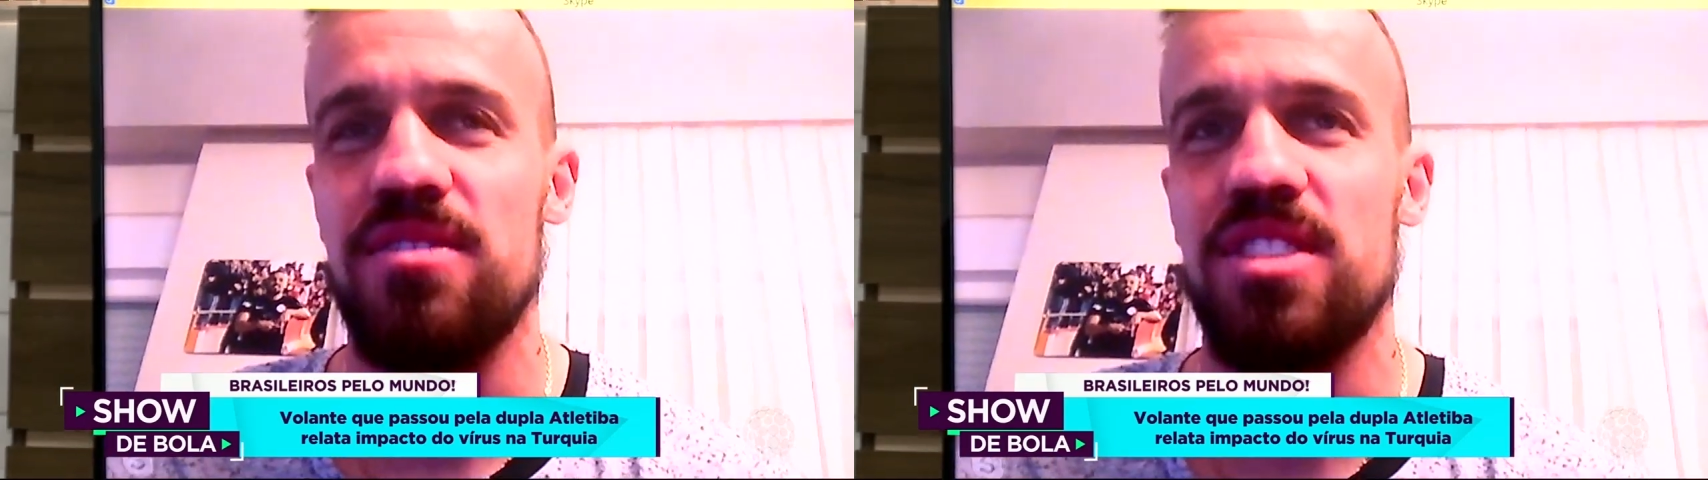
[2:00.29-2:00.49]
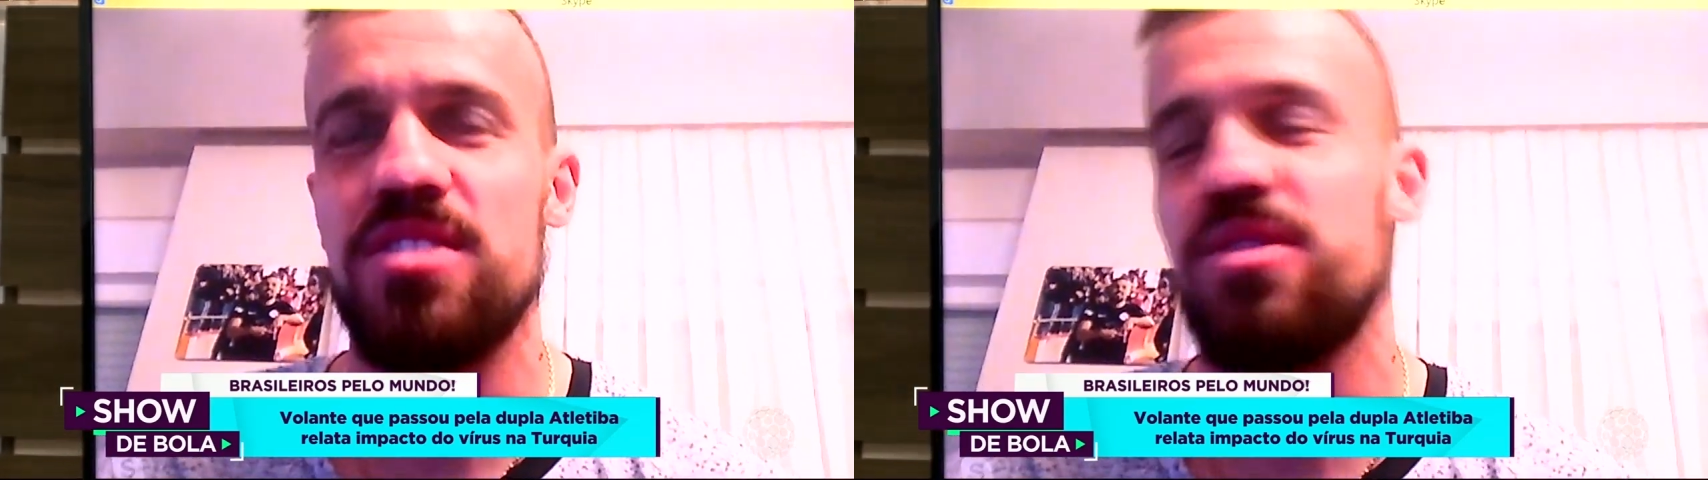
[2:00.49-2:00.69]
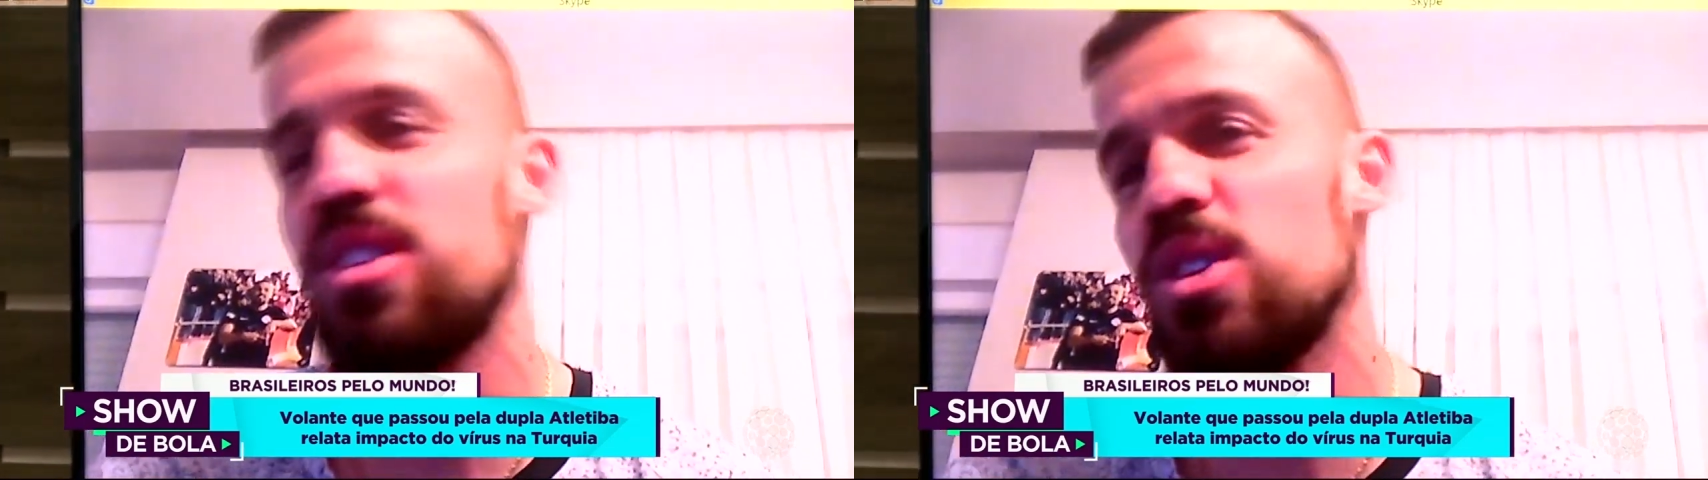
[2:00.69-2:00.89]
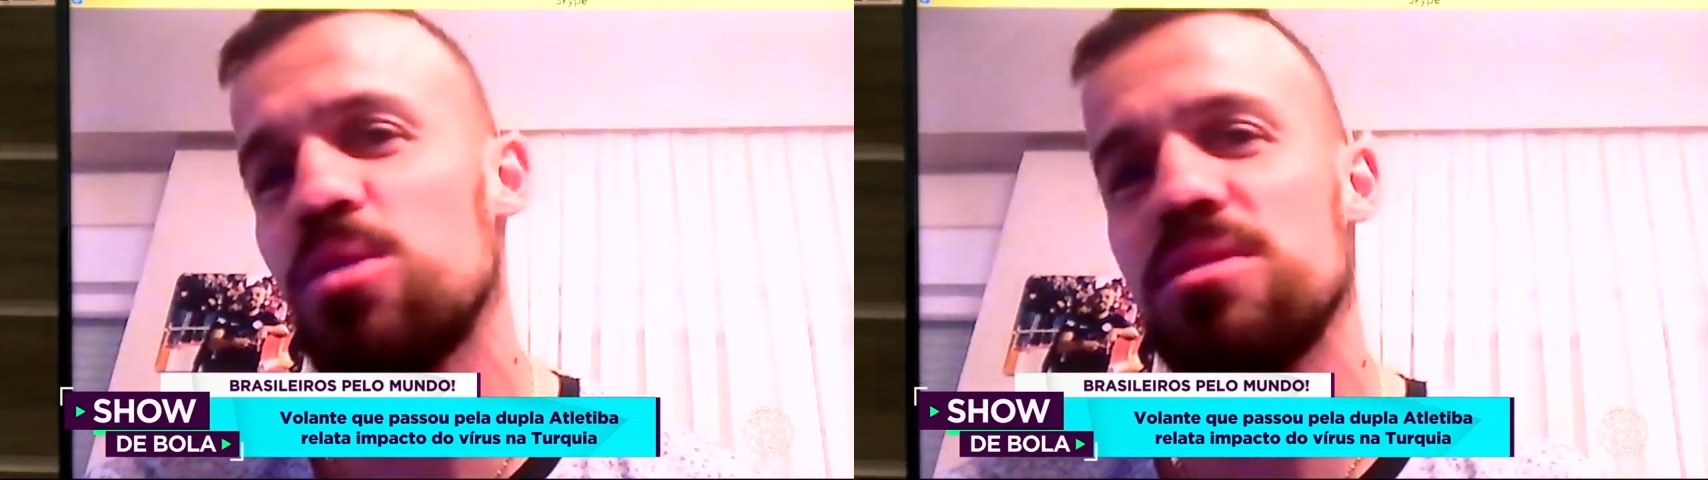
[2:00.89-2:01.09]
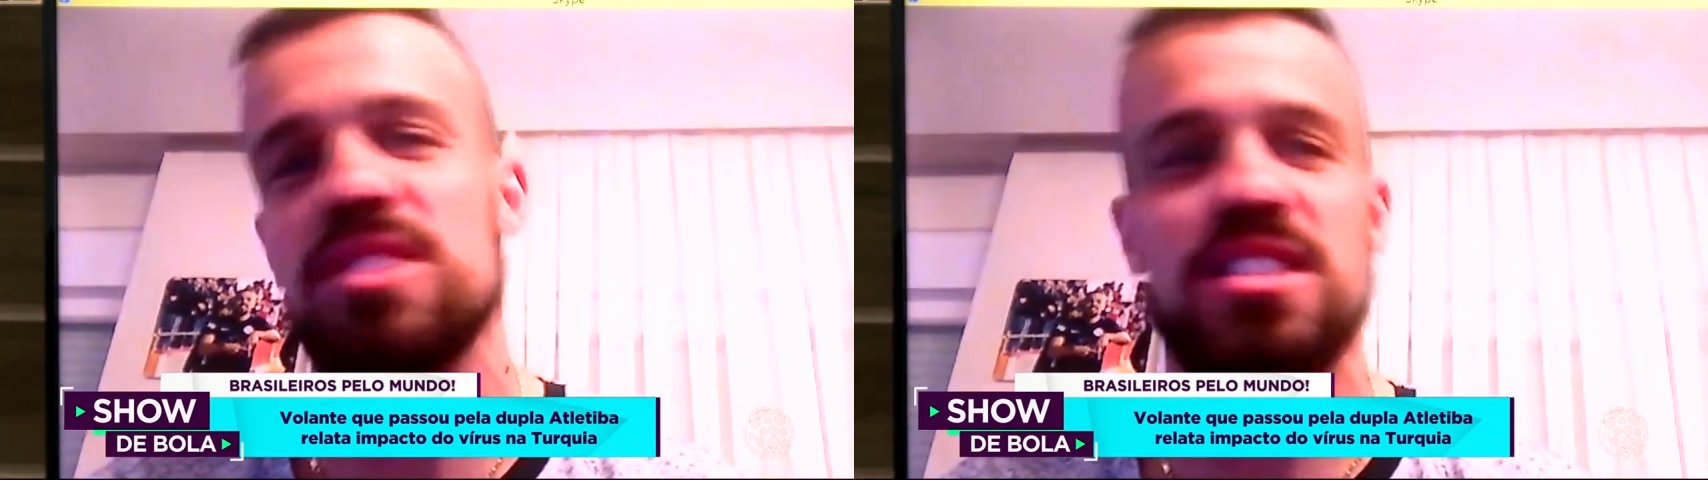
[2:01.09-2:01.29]
ver
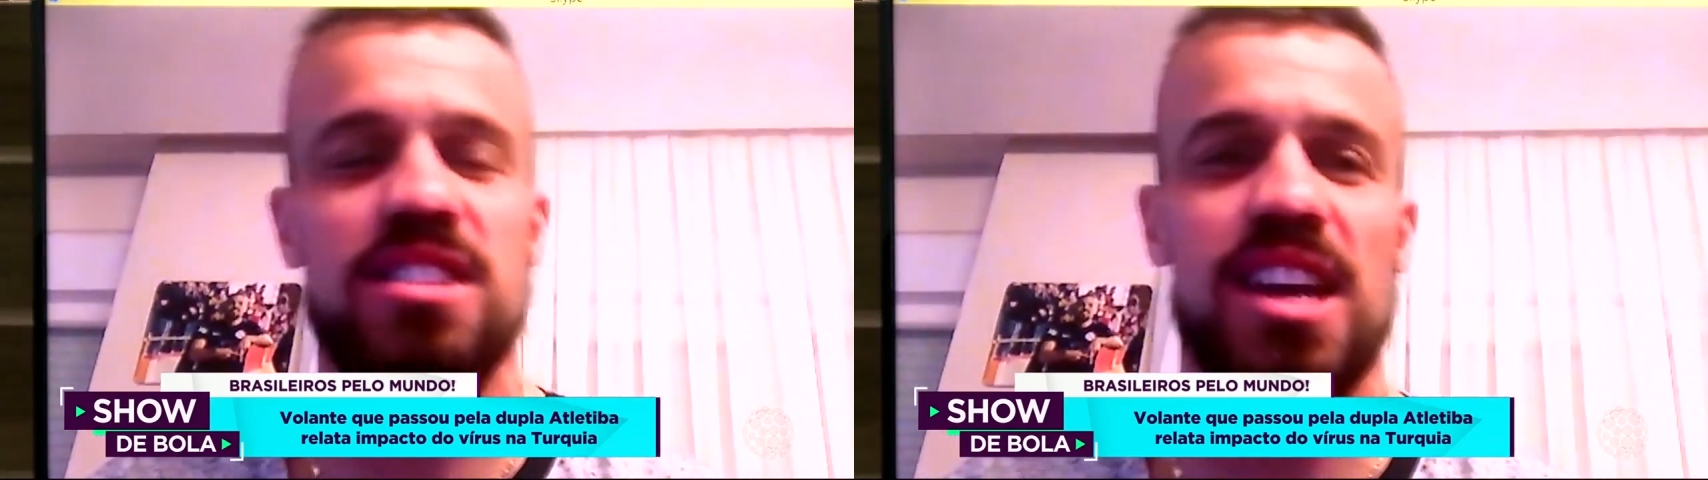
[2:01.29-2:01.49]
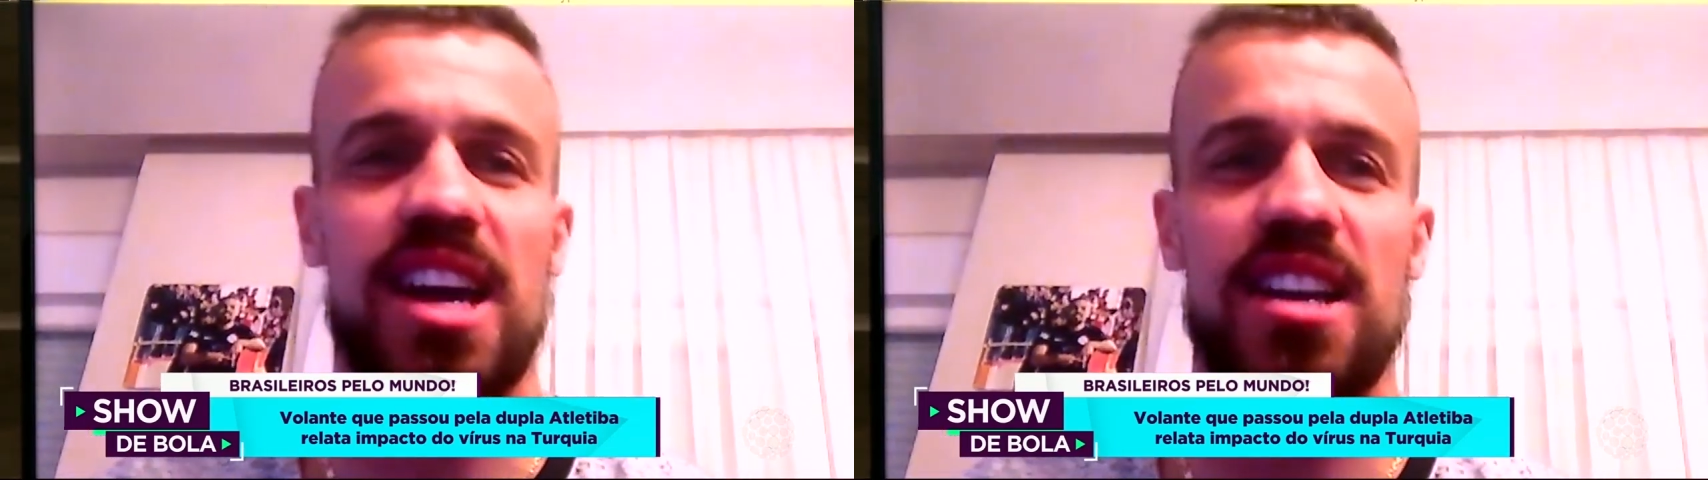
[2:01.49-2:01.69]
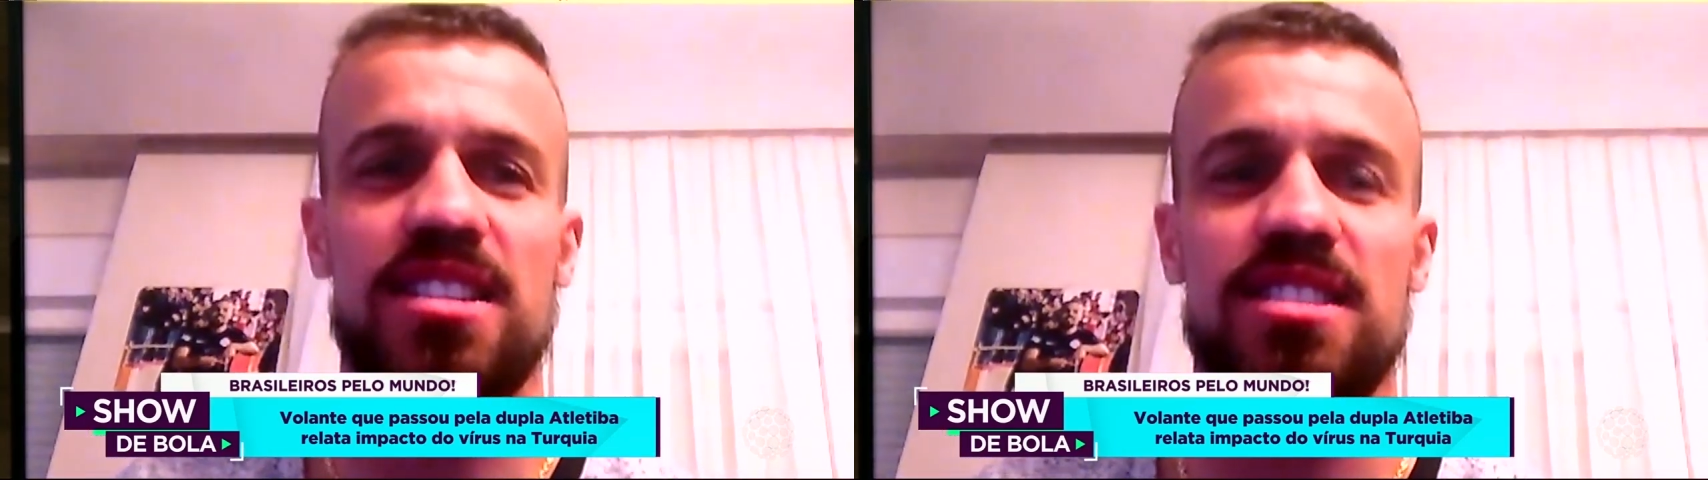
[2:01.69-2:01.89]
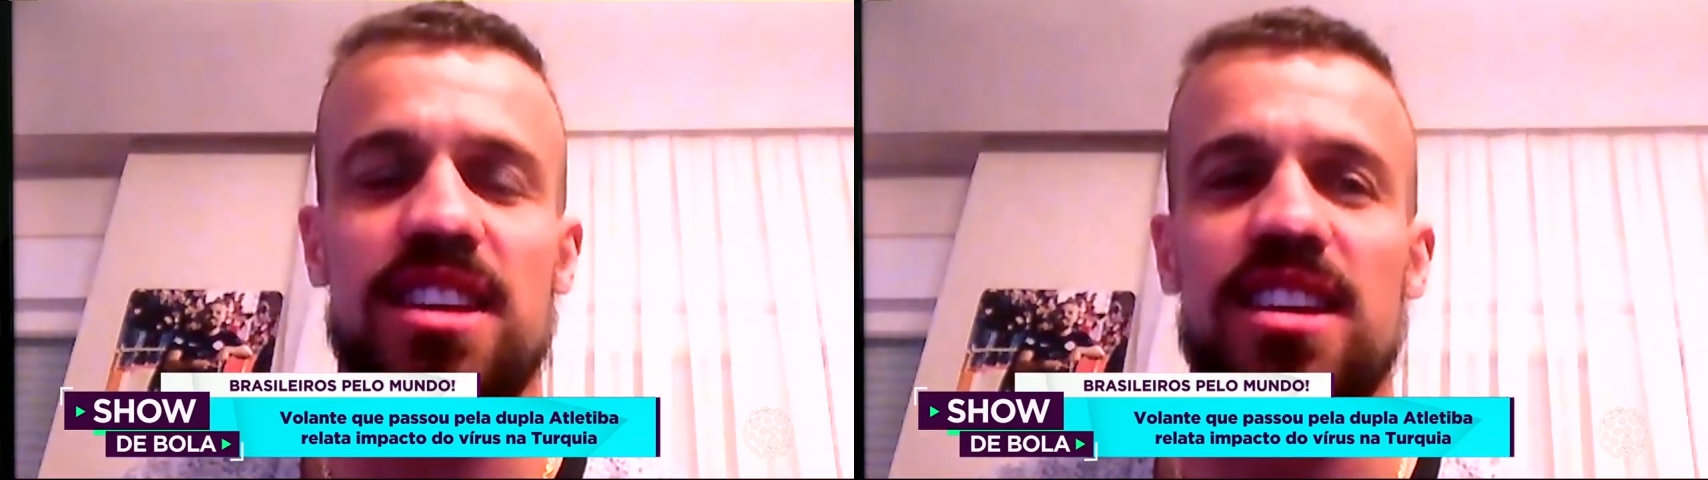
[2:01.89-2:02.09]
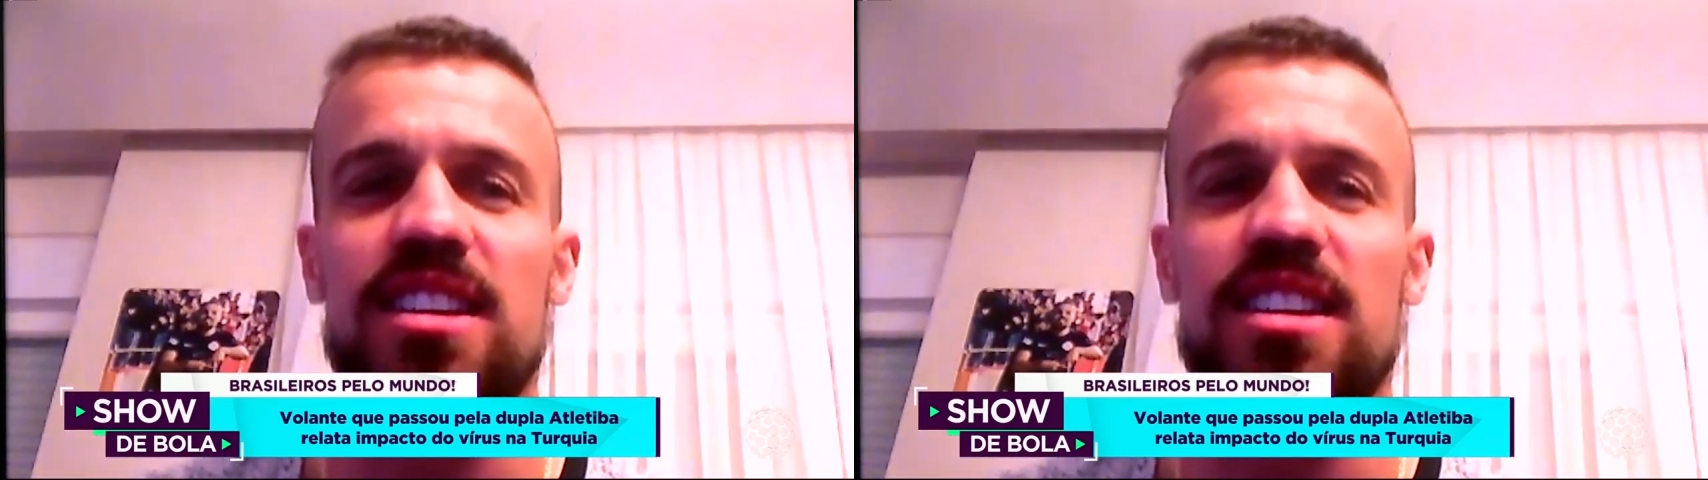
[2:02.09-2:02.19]
filme, ver séries, né?